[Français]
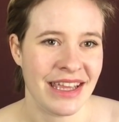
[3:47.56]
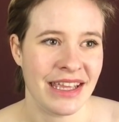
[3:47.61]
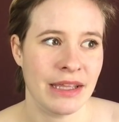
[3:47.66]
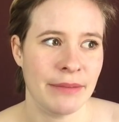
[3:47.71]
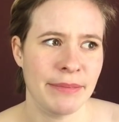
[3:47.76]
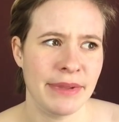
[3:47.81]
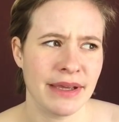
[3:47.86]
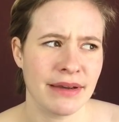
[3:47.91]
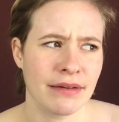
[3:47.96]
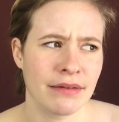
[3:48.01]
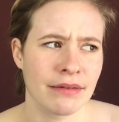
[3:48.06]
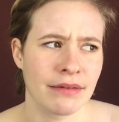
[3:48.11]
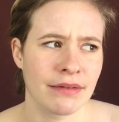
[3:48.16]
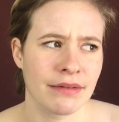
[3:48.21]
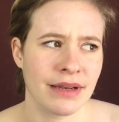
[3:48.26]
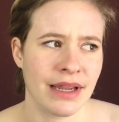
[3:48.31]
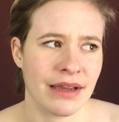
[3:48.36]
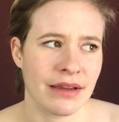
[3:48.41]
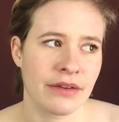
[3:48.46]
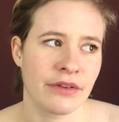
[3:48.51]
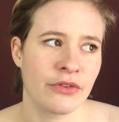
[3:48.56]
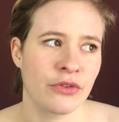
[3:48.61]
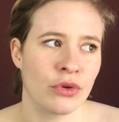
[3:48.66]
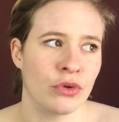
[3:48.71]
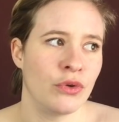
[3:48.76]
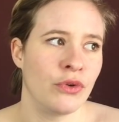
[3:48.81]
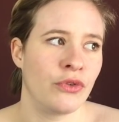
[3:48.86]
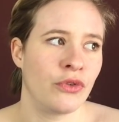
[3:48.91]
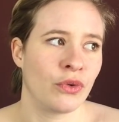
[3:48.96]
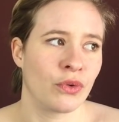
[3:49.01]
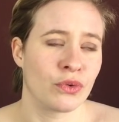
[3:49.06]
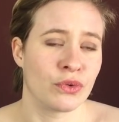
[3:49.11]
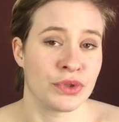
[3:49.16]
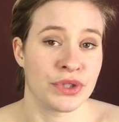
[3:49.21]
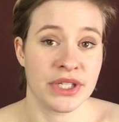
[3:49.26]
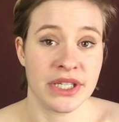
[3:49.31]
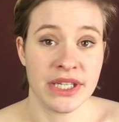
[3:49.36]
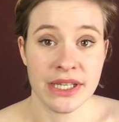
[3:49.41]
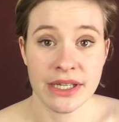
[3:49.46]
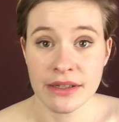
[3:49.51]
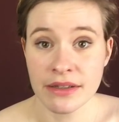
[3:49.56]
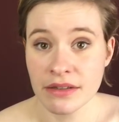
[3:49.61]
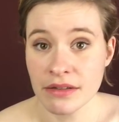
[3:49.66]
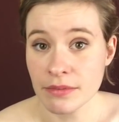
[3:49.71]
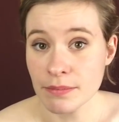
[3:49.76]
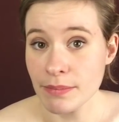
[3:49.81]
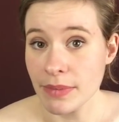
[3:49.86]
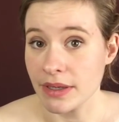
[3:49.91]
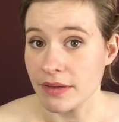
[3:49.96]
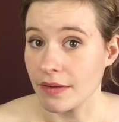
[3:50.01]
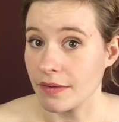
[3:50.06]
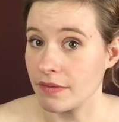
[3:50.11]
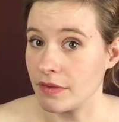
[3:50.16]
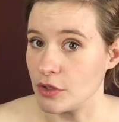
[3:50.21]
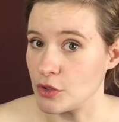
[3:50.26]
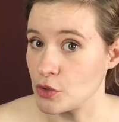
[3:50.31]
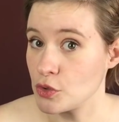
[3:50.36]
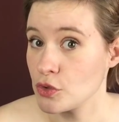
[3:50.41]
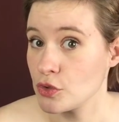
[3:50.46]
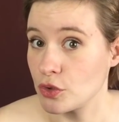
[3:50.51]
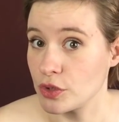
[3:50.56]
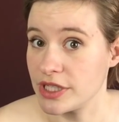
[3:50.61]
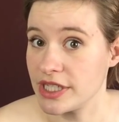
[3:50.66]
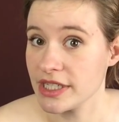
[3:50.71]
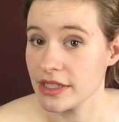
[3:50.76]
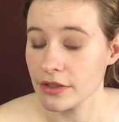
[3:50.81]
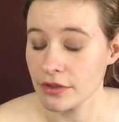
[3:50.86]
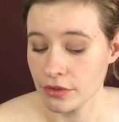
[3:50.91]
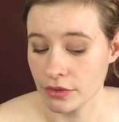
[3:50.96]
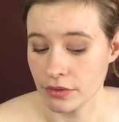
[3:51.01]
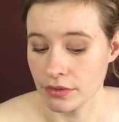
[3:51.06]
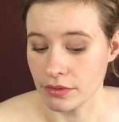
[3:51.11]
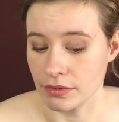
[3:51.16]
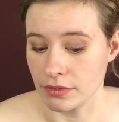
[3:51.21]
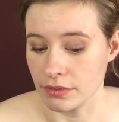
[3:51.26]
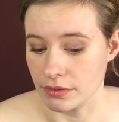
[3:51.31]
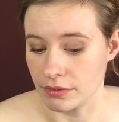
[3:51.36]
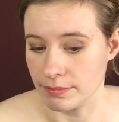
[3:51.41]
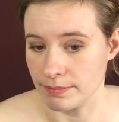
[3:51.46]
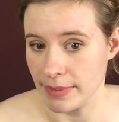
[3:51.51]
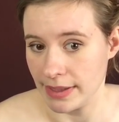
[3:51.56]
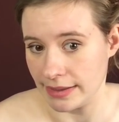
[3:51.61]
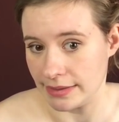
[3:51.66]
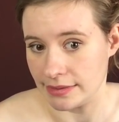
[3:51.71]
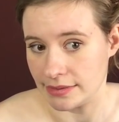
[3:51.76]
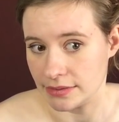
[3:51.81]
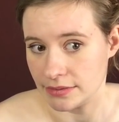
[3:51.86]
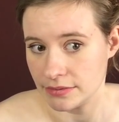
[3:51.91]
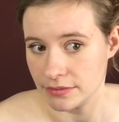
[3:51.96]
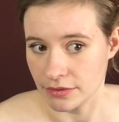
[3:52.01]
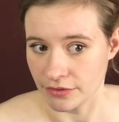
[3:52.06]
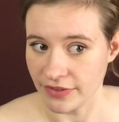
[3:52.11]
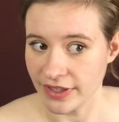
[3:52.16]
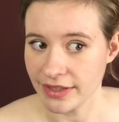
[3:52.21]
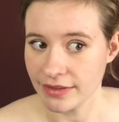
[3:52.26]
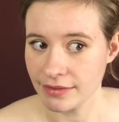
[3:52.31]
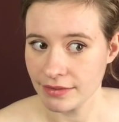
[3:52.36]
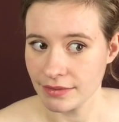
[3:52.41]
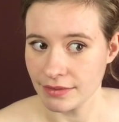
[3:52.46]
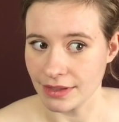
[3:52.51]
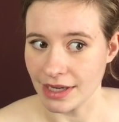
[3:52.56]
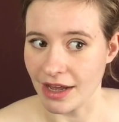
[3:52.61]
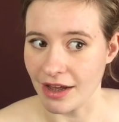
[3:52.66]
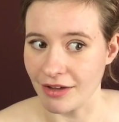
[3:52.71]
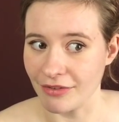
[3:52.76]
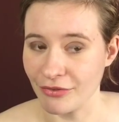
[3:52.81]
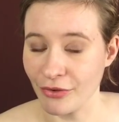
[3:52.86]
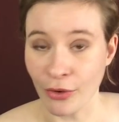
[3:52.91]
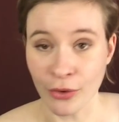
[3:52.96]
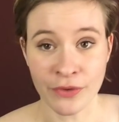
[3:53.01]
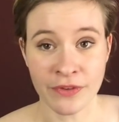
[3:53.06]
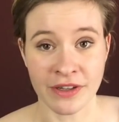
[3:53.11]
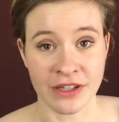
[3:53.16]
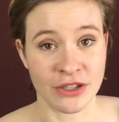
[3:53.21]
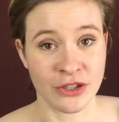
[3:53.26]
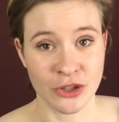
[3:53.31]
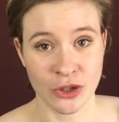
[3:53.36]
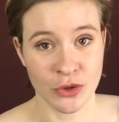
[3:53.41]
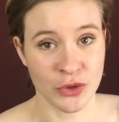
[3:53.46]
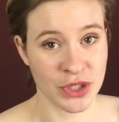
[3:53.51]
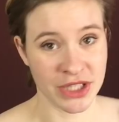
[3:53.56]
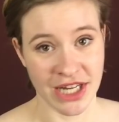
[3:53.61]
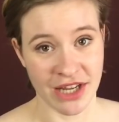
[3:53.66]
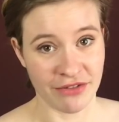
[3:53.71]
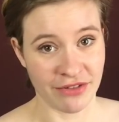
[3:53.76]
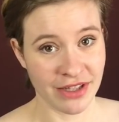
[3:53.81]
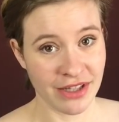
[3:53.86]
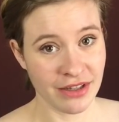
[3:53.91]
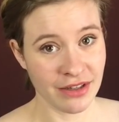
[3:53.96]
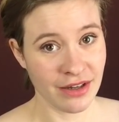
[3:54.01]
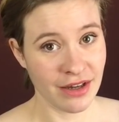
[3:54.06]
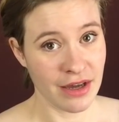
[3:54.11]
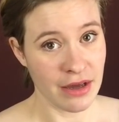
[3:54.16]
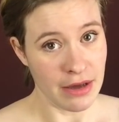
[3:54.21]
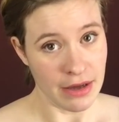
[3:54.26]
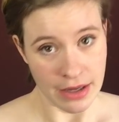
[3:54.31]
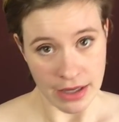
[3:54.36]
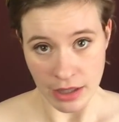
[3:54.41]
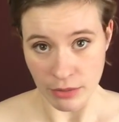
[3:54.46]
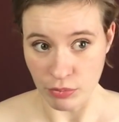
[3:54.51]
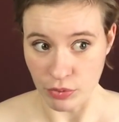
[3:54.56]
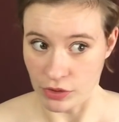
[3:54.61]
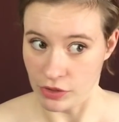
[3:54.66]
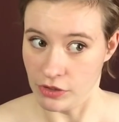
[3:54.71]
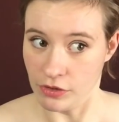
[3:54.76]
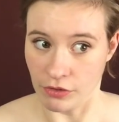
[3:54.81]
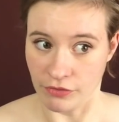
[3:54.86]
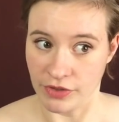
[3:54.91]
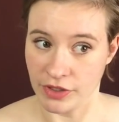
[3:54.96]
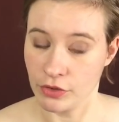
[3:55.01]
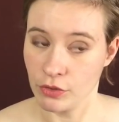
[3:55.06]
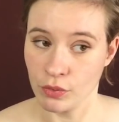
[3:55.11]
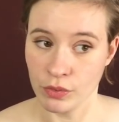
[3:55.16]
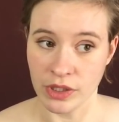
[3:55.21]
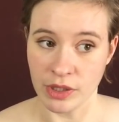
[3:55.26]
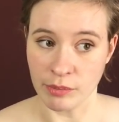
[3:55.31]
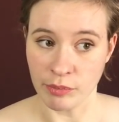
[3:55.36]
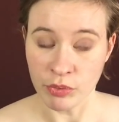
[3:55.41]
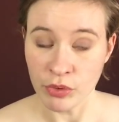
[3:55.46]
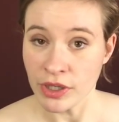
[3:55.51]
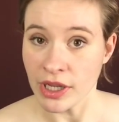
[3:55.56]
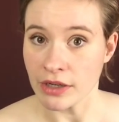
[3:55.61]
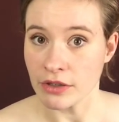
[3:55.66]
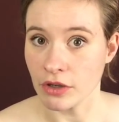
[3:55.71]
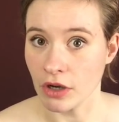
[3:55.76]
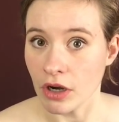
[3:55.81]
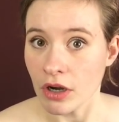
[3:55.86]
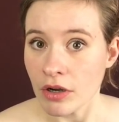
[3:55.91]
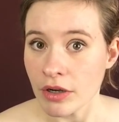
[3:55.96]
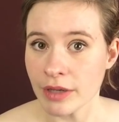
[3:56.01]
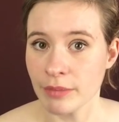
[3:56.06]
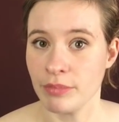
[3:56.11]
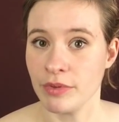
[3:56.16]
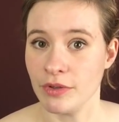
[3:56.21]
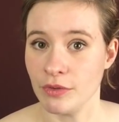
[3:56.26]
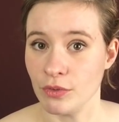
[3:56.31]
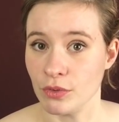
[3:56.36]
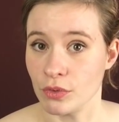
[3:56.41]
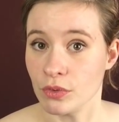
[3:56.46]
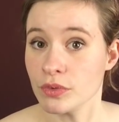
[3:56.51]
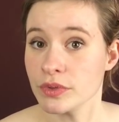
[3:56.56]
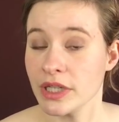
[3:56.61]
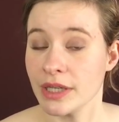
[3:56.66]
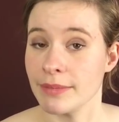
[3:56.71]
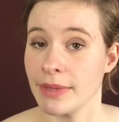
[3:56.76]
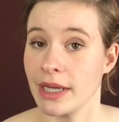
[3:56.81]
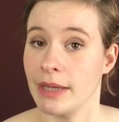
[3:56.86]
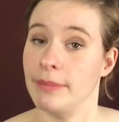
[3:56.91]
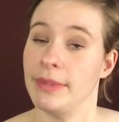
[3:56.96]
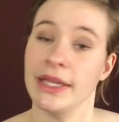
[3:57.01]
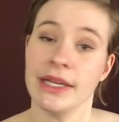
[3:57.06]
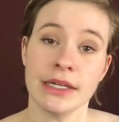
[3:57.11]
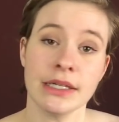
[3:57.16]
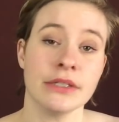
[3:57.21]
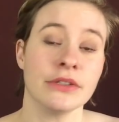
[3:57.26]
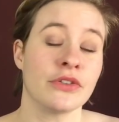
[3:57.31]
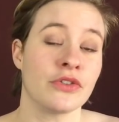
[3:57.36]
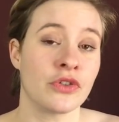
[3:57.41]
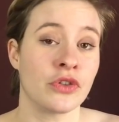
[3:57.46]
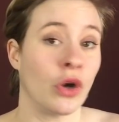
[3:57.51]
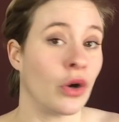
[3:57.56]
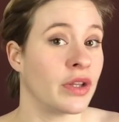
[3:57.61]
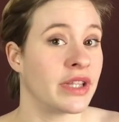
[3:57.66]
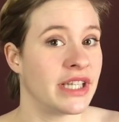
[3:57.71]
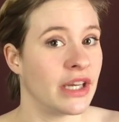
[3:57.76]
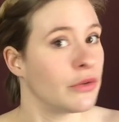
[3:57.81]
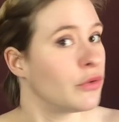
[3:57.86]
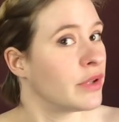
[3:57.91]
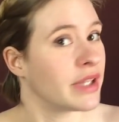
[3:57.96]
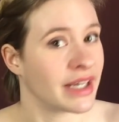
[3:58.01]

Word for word: eh bien la solution logique, bah, c'est juste de dire que ben, en fait, la France a changé d'avis, et puis en fait, on n'est plus d'accord, et puis du coup, on aimerait bien sortir du